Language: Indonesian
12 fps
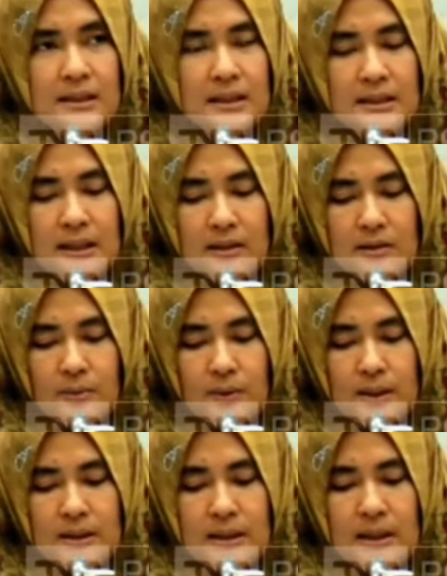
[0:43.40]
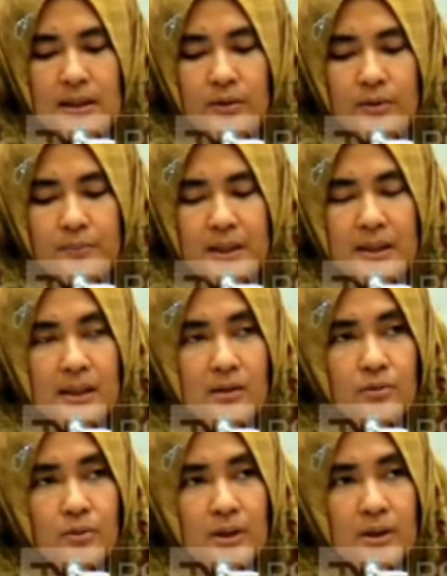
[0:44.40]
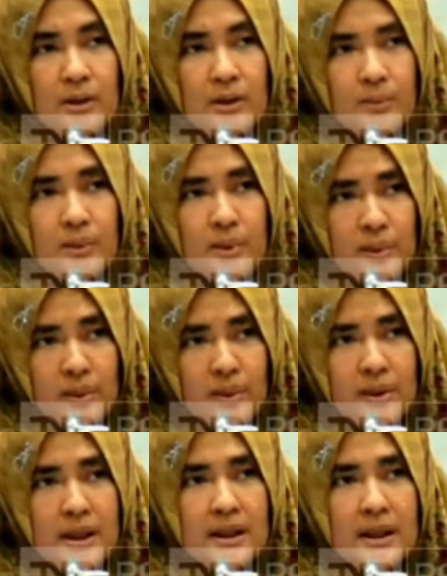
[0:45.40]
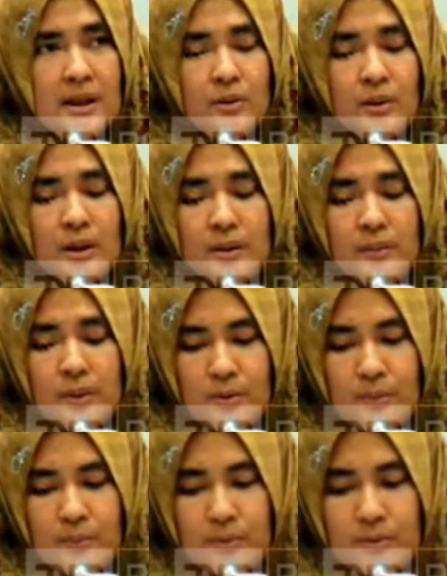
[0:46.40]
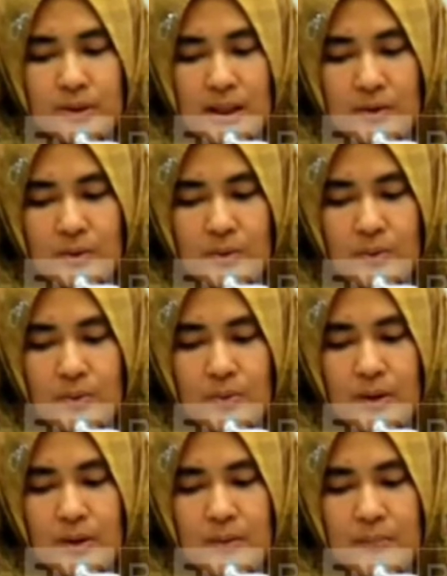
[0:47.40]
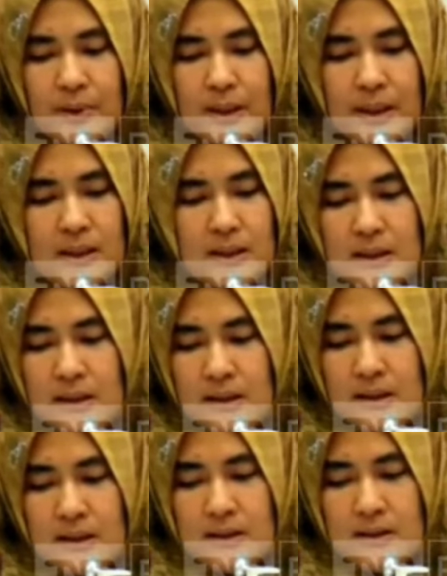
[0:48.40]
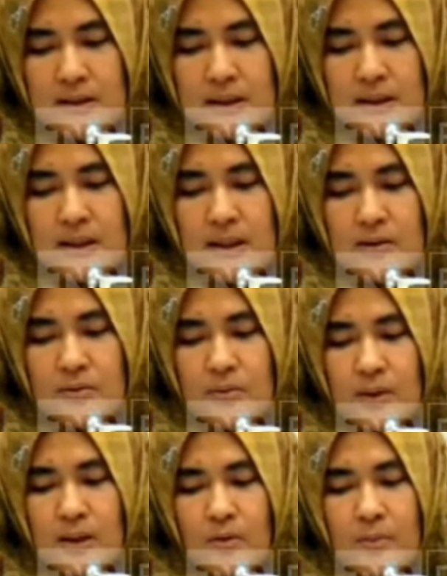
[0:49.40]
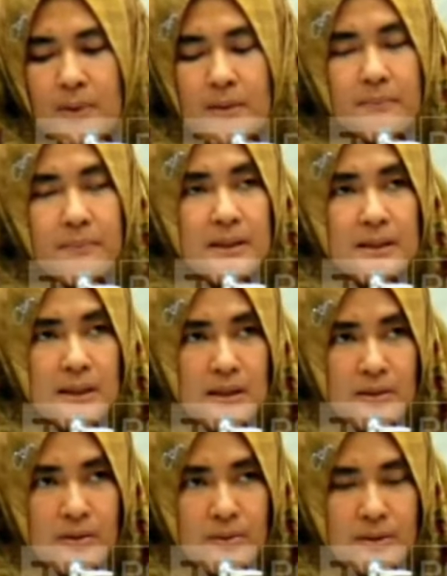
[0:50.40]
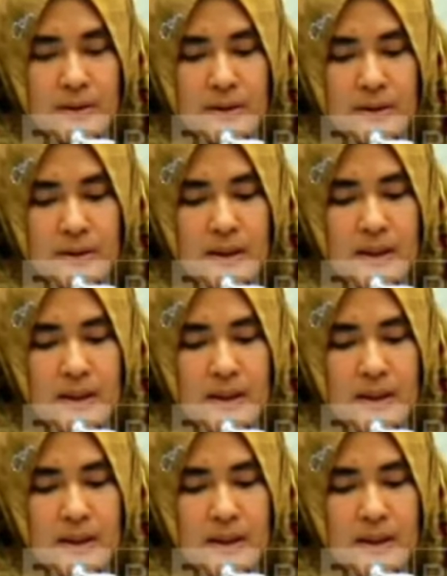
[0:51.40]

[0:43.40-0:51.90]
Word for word: sekitar 2 triliun pada tahun 2020 dan tahun 2021 pada uh, sekitar 2,4 triliun.